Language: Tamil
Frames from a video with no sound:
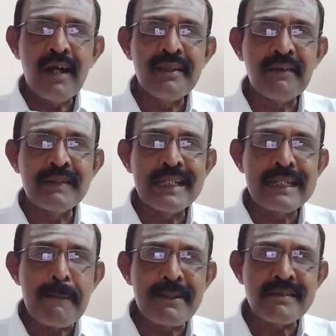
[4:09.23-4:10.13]
அதுக்கு வந்து
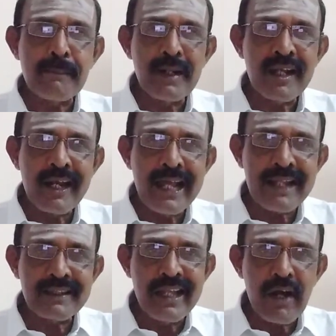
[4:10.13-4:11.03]
நமஸ்தம் பண்ணுற
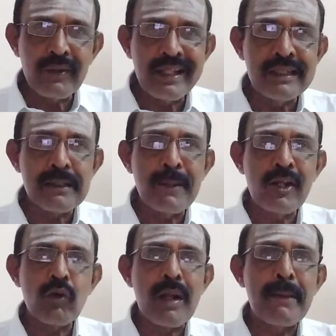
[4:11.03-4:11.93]
நேரத்துலையாவது இந்த
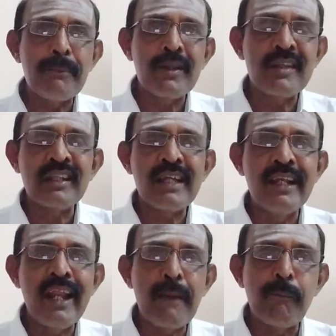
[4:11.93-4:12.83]
மாதிரி ஒரு அமைப்பு இருந்தால் தான்
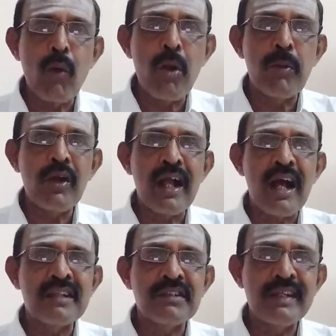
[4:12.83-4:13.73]
இல்லைன்னா போர் போட்டு
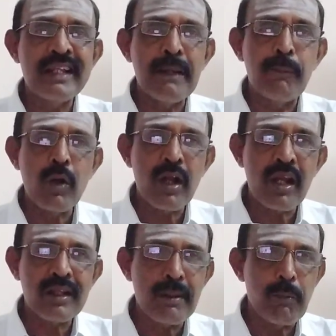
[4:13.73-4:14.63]
காசு வெட்டியில்
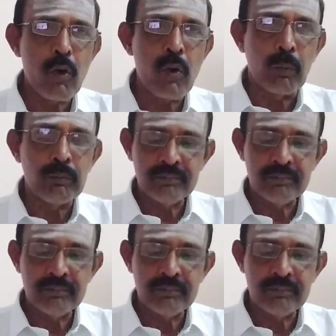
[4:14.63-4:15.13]
போர்க்காரங்க தான் போகும்